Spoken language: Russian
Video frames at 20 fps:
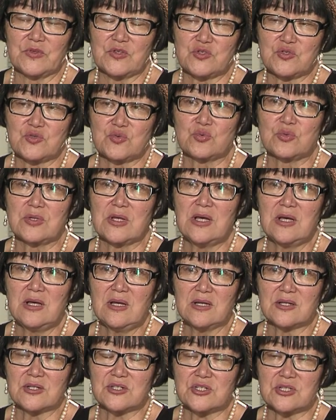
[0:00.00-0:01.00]

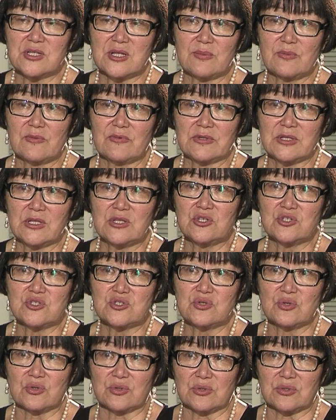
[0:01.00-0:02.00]
суда ожидаемого она не
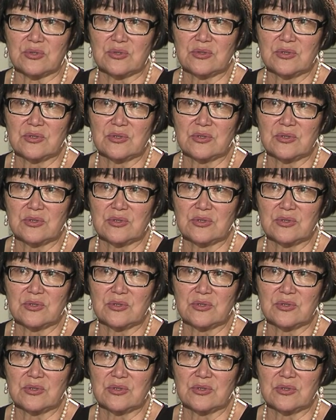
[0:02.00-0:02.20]
ждет.